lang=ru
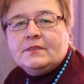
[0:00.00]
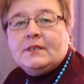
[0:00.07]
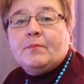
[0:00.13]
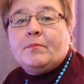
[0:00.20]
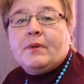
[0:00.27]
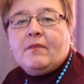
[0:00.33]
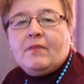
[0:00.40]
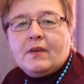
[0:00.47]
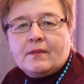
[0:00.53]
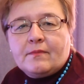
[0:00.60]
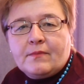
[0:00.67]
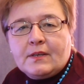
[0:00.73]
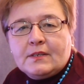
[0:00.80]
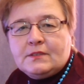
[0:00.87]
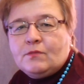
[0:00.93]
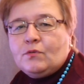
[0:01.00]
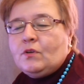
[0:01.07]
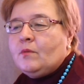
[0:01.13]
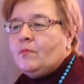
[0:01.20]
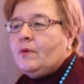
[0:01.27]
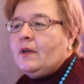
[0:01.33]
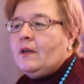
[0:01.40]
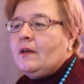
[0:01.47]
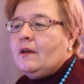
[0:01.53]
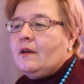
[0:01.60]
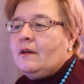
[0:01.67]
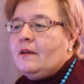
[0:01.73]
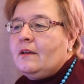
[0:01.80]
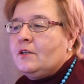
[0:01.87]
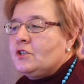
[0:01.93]
Всем привет! Сегодня
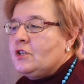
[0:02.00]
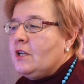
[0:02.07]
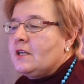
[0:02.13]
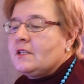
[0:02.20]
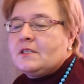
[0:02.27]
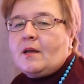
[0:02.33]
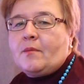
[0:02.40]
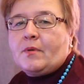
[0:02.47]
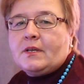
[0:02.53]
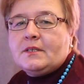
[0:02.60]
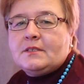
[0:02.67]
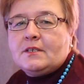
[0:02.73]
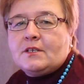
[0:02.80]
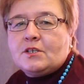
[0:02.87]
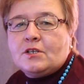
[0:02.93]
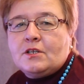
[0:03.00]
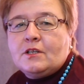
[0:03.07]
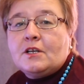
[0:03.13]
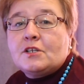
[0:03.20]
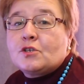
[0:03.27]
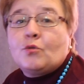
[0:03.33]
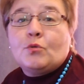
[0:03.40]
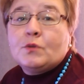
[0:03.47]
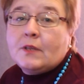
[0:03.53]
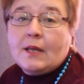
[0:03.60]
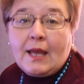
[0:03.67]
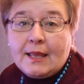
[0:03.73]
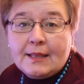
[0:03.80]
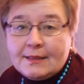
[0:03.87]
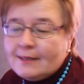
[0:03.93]
мы решили разнообразить наш, наш
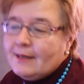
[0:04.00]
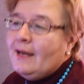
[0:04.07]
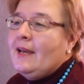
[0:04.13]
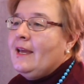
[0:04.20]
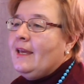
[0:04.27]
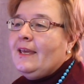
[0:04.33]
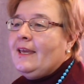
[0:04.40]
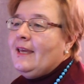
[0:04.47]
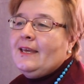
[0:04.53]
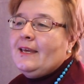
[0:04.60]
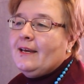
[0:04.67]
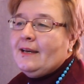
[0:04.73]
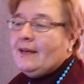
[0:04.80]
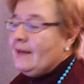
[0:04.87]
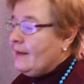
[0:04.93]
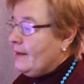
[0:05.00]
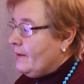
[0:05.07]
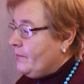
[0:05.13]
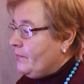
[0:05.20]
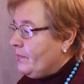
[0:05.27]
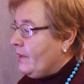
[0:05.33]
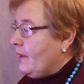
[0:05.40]
контент, и э,